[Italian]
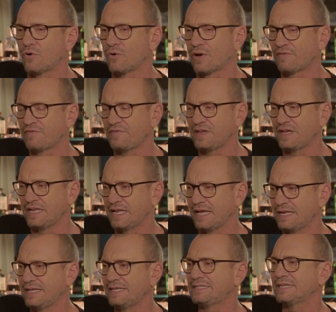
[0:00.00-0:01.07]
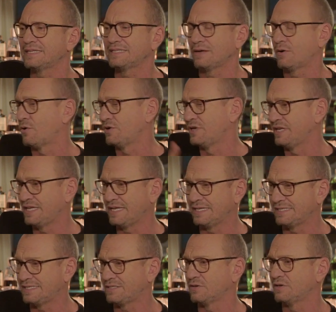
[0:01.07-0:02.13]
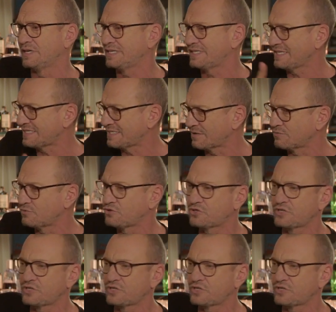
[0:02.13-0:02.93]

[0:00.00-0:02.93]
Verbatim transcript: o la fine inizia, o l'inizio, esiste un